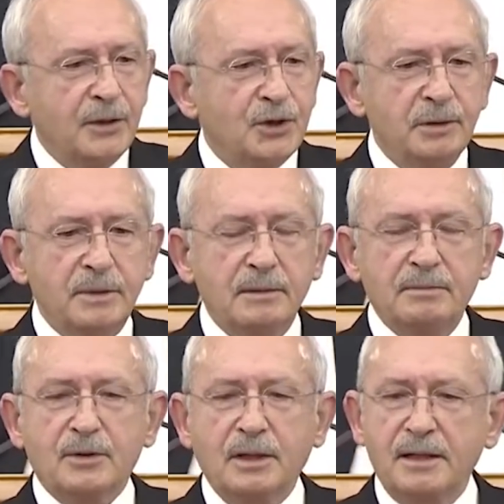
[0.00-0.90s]

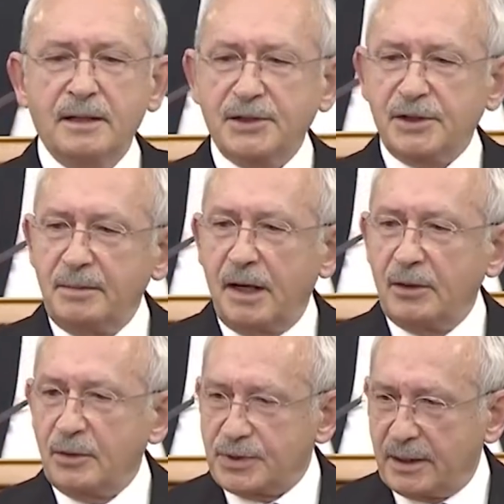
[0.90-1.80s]
Şimdi Katar aşkı
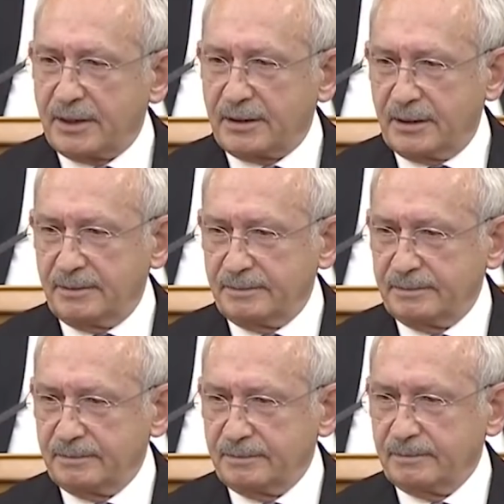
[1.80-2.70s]
malum sarayda
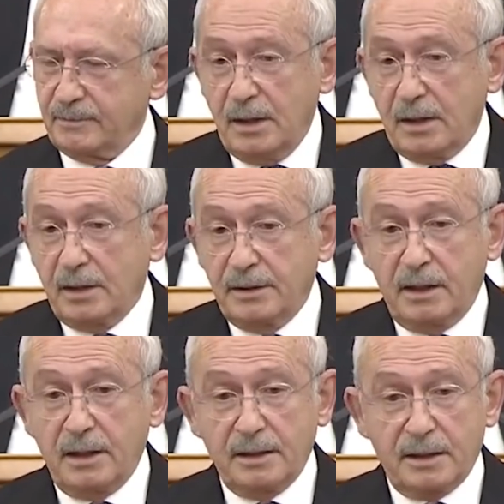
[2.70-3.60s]
herhalde
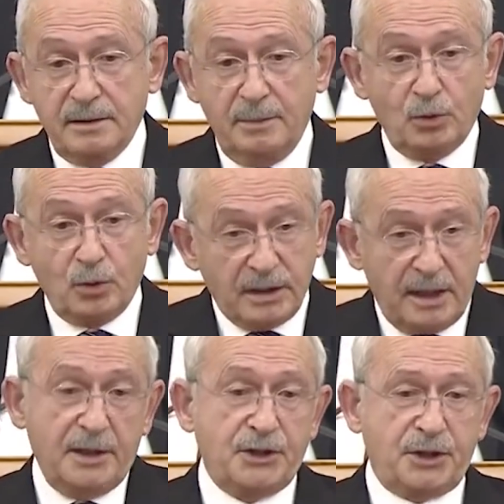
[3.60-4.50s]
aralarında bir
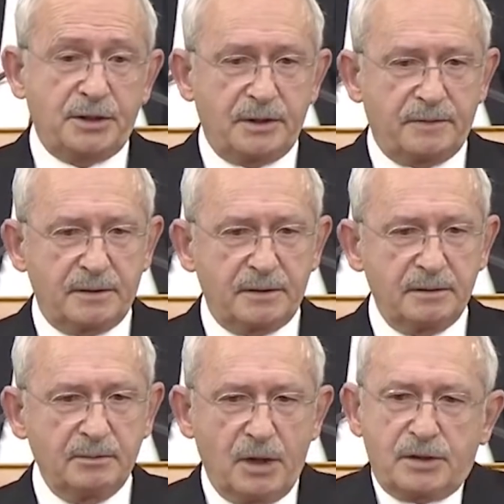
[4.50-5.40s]
dolar ilişkisi var.
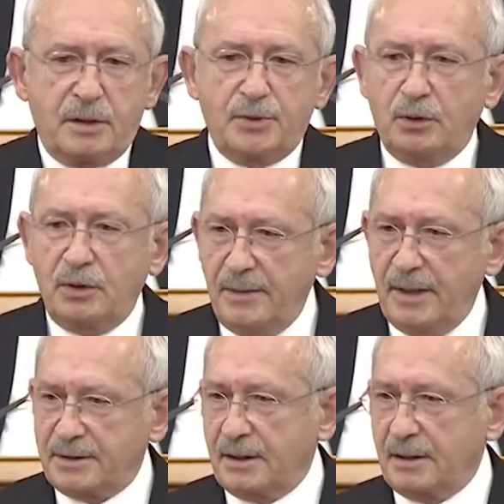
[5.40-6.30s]
Başka bir şey
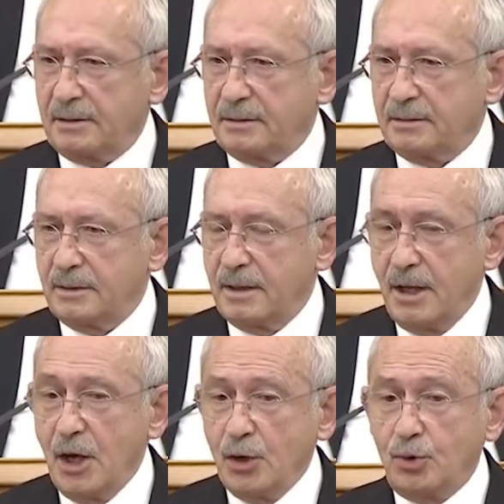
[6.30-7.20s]
olamaz yani.
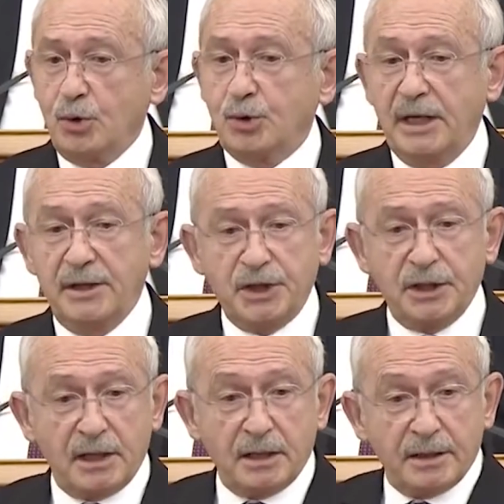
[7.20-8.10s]
Türkiye'nin
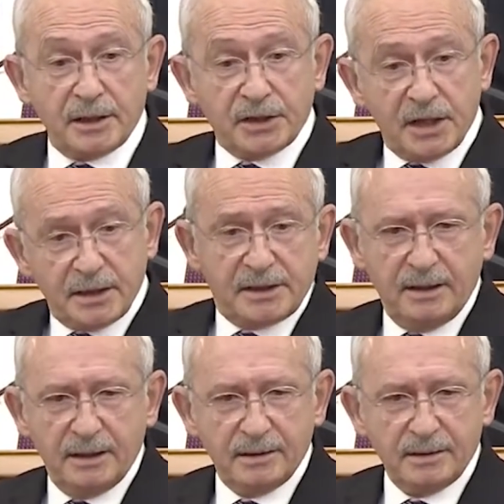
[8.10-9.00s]
çıkarları geride.